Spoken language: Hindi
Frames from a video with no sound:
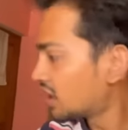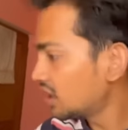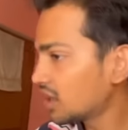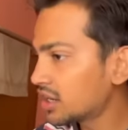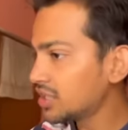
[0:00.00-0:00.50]
कल
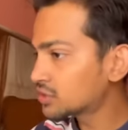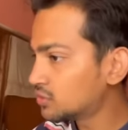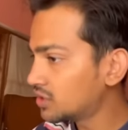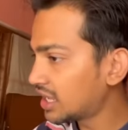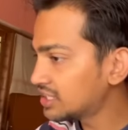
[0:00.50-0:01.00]
अगर ये
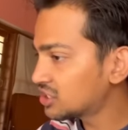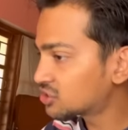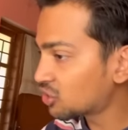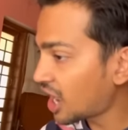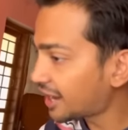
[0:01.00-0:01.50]
स्कूल ना चाहे
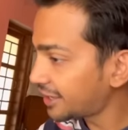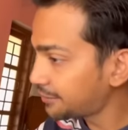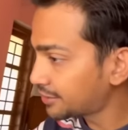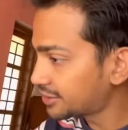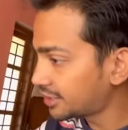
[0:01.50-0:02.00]
इसको खाना ही
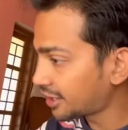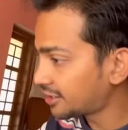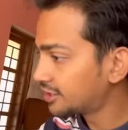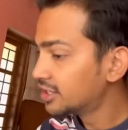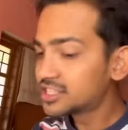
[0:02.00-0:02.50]
मत देना
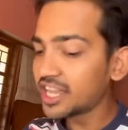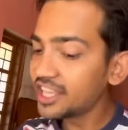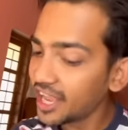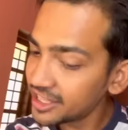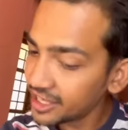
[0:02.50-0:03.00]
हाँ। चाहे
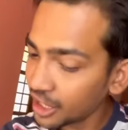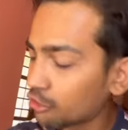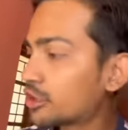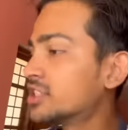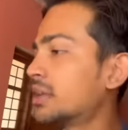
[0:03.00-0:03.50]
यही देना
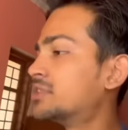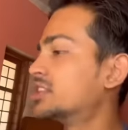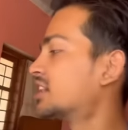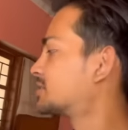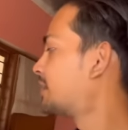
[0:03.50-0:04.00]
रोटी सब्जी
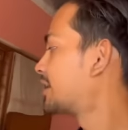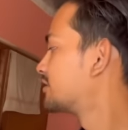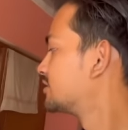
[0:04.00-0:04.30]
दस बार